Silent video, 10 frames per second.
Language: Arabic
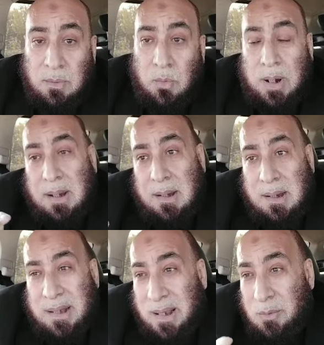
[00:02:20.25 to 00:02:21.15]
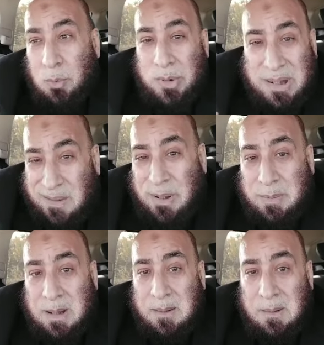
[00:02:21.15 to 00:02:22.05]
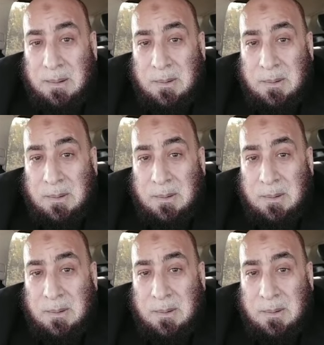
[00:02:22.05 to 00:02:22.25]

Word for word: وسيكون سببا